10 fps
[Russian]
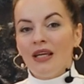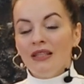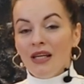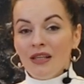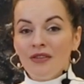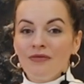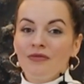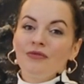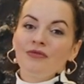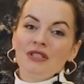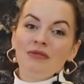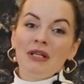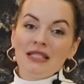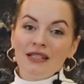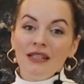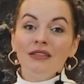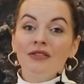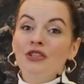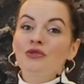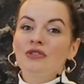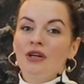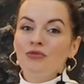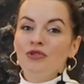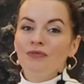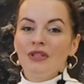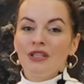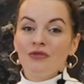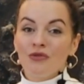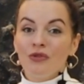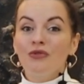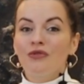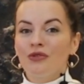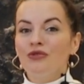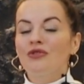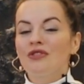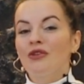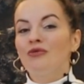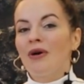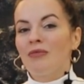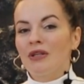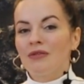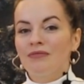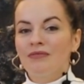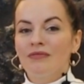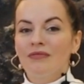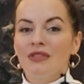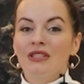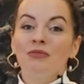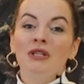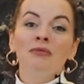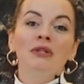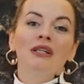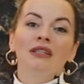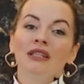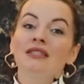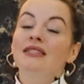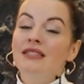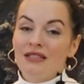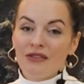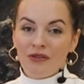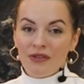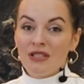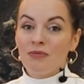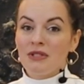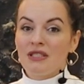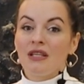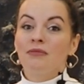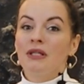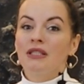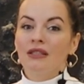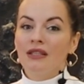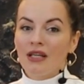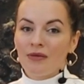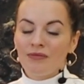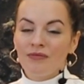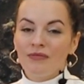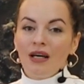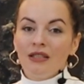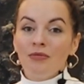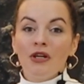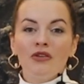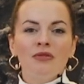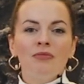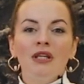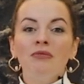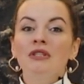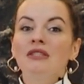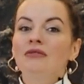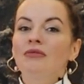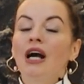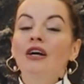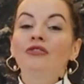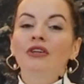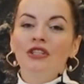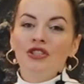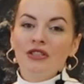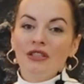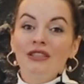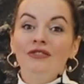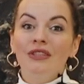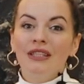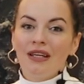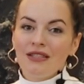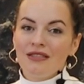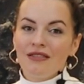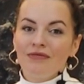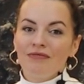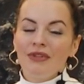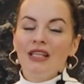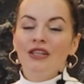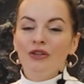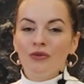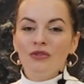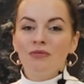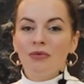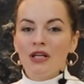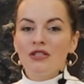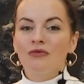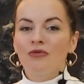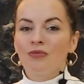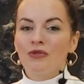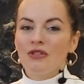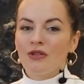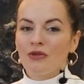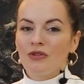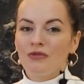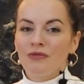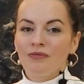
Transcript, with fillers: Итак, в 18 лет я выхожу замуж и вскоре узнаю, что стану мамой. Забеременела я с низкого веса 55 килограмм. Набираю за беременность, как в книжке, 12 и легко сбрасываю после родов.